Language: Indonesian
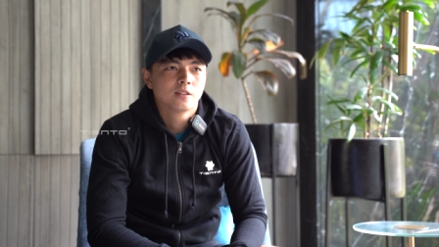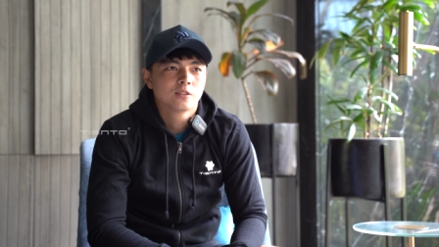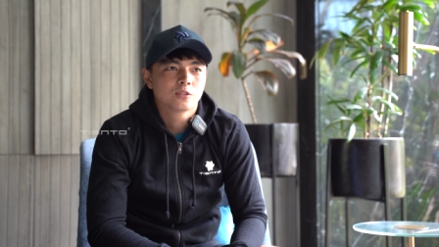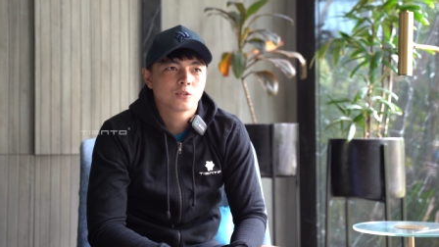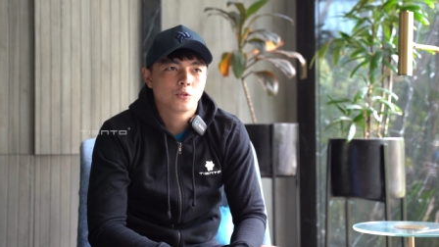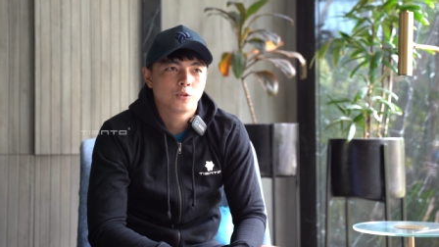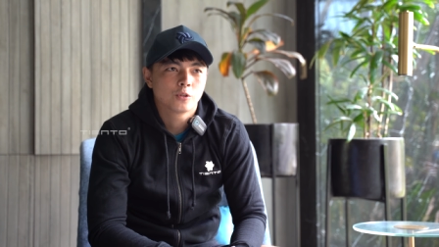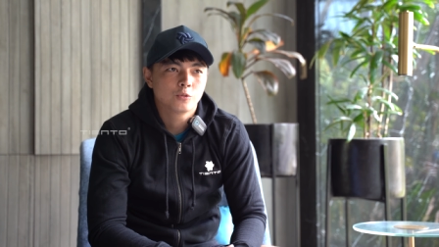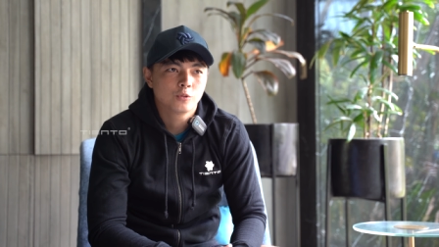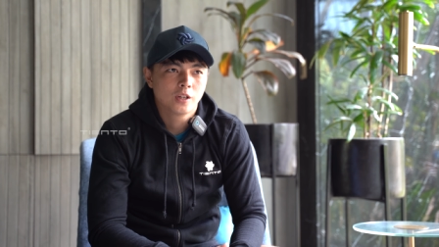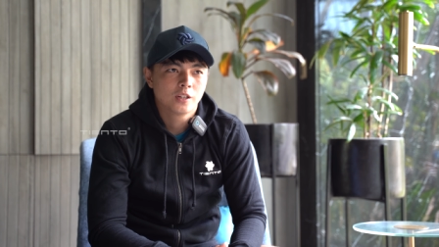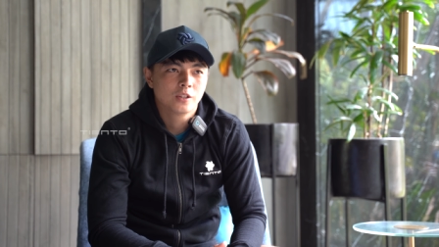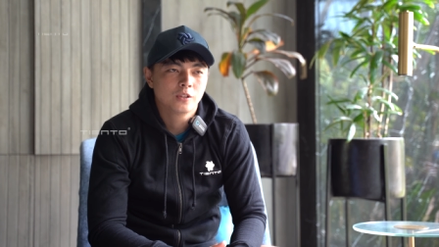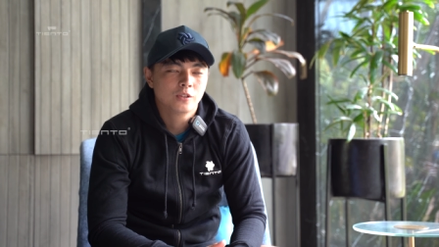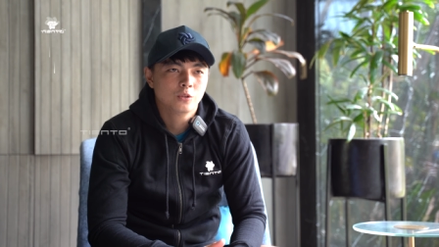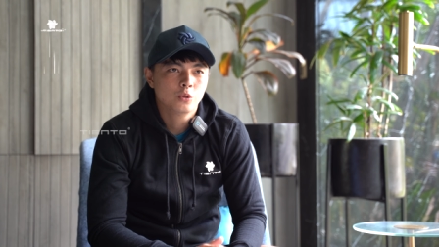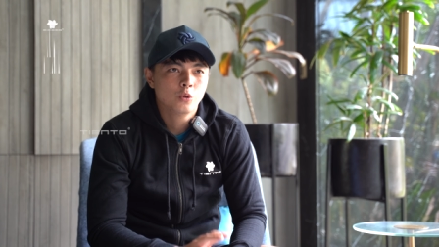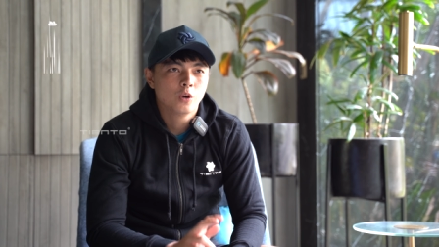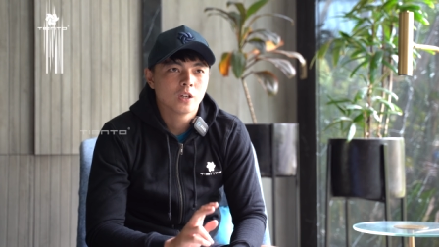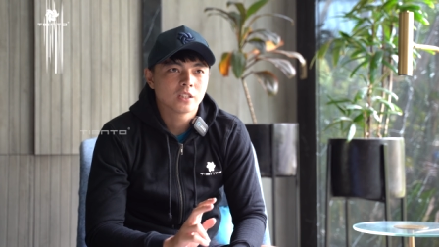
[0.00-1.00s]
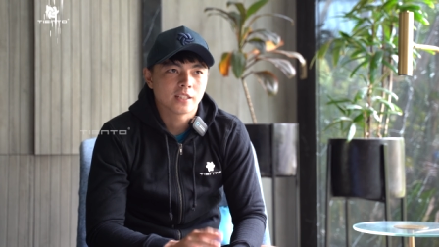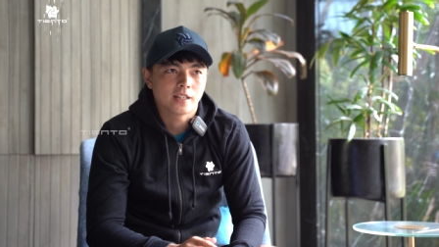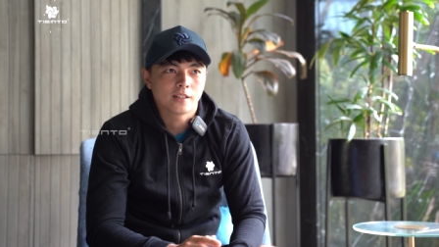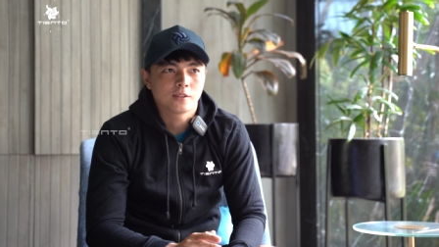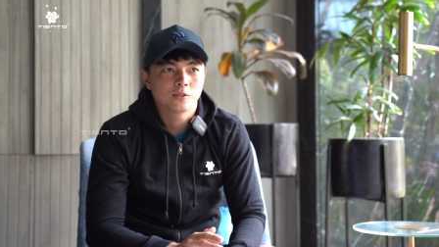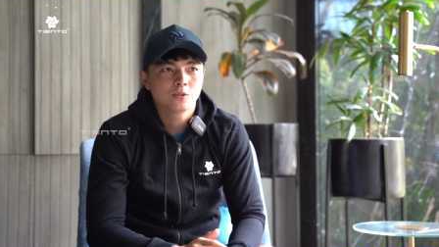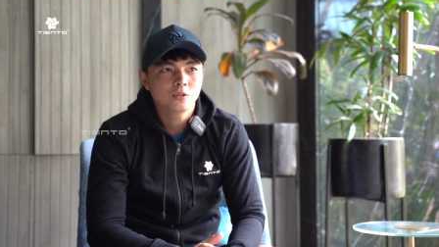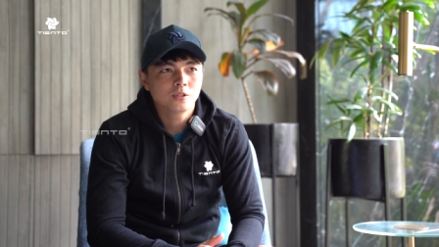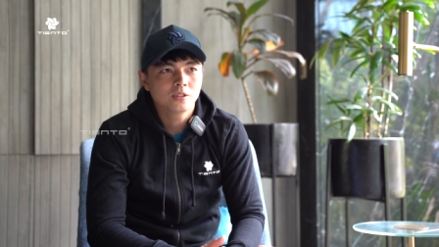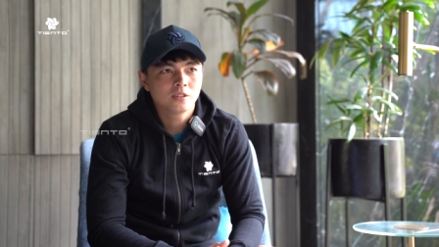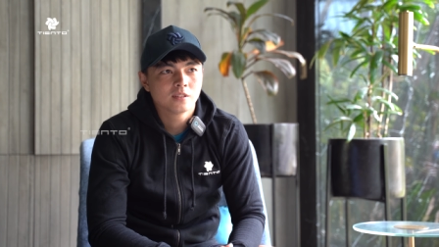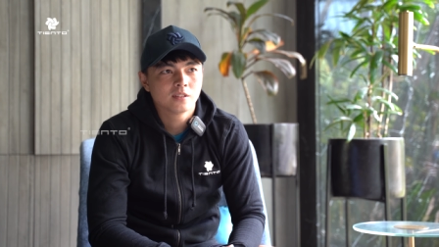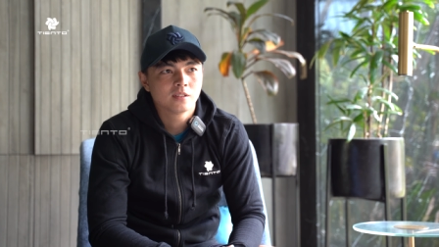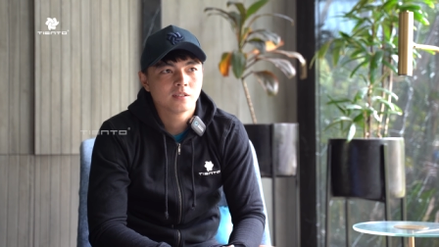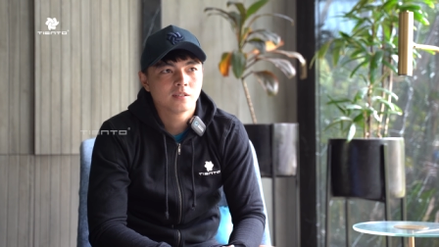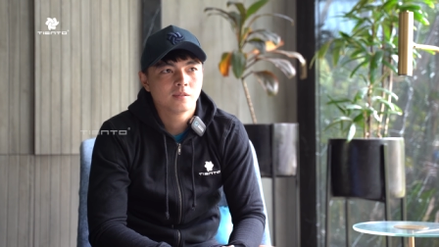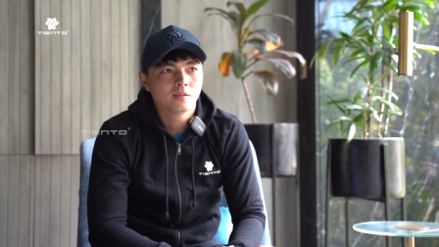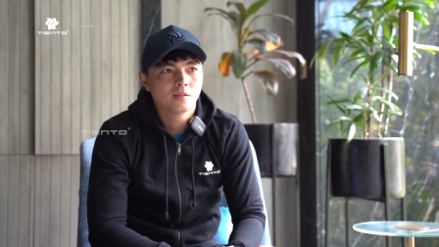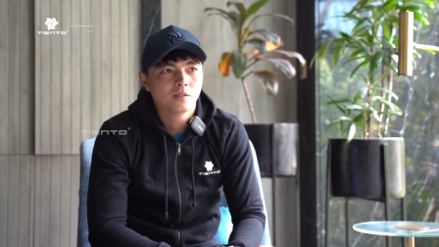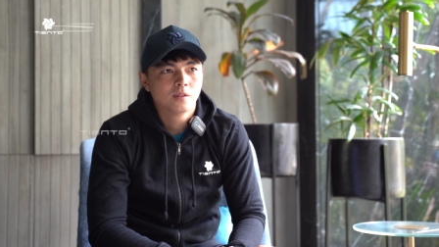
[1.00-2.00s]
skor udah
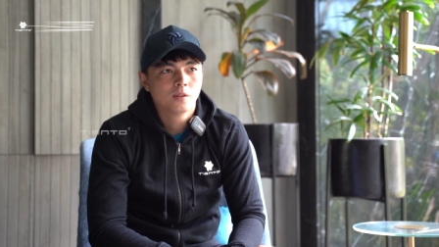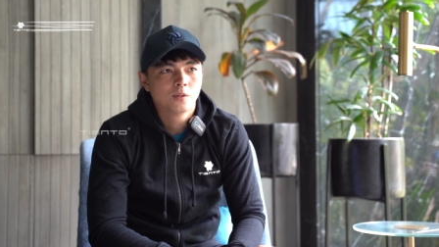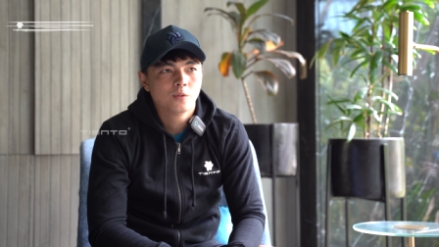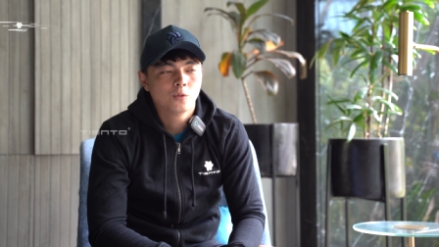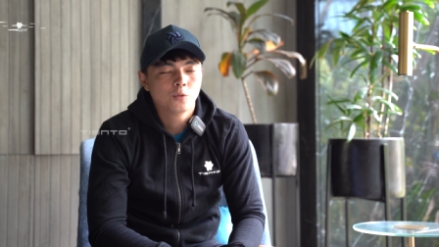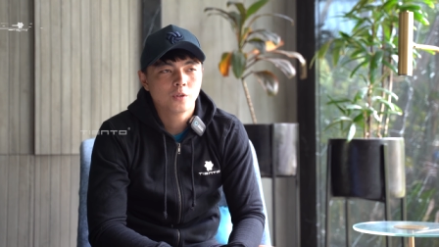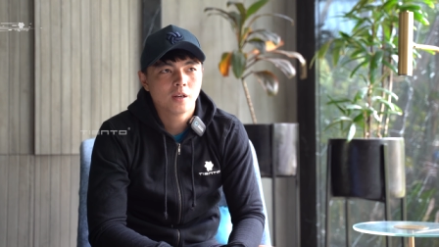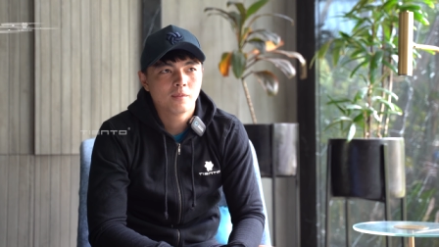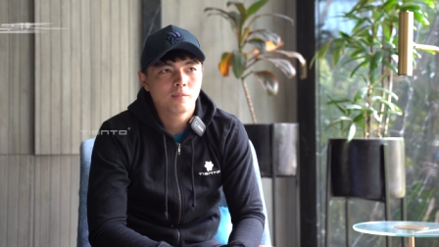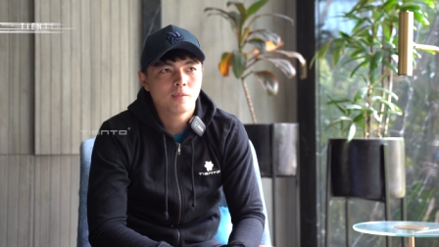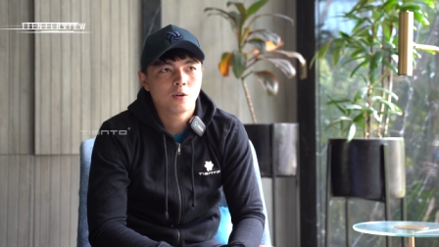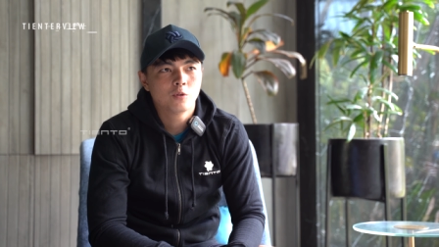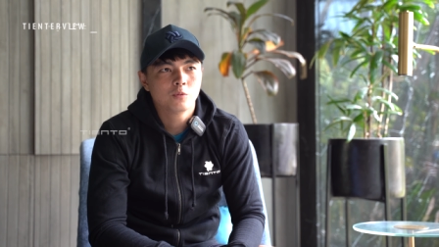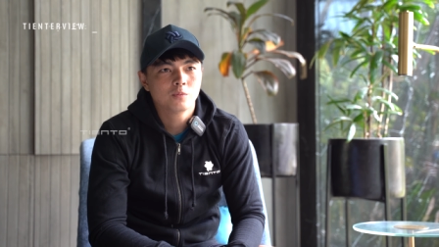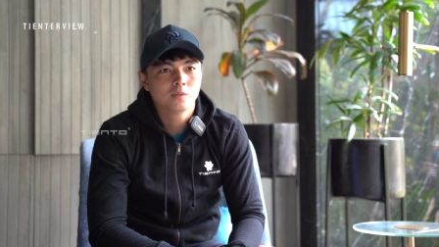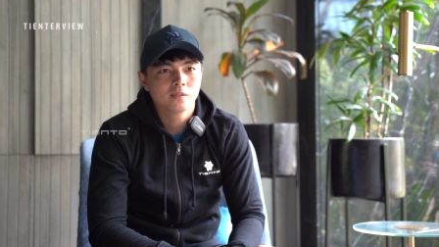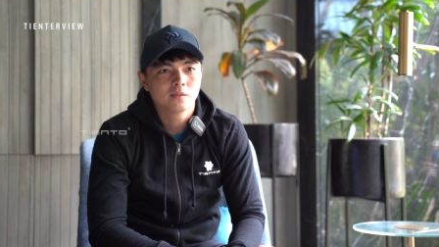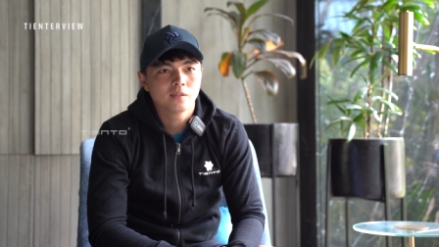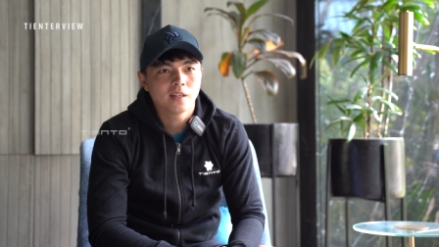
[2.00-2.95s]
2-1 udah mau